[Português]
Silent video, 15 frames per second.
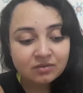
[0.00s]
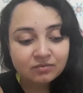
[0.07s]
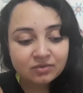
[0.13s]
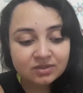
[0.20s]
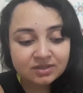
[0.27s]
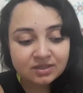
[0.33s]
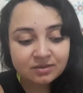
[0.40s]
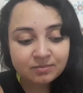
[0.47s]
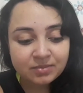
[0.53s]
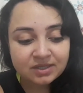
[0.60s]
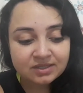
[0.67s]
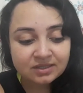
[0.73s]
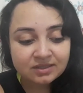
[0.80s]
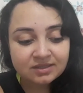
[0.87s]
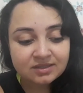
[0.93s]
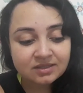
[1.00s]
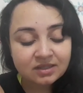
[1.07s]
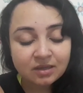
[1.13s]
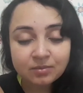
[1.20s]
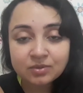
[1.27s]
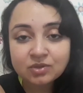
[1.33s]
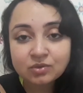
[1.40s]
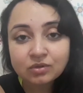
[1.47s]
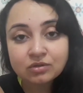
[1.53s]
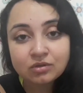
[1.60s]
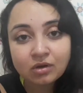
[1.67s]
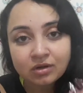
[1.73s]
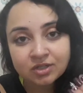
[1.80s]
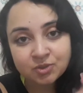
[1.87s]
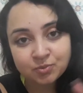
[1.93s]
você pensando assim que a pessoa
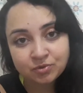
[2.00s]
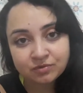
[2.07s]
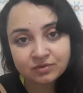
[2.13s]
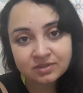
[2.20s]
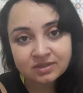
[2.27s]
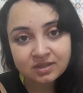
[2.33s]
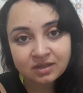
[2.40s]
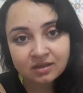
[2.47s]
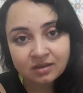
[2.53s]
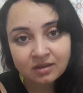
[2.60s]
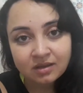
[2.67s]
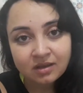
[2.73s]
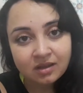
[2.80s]
torce por você,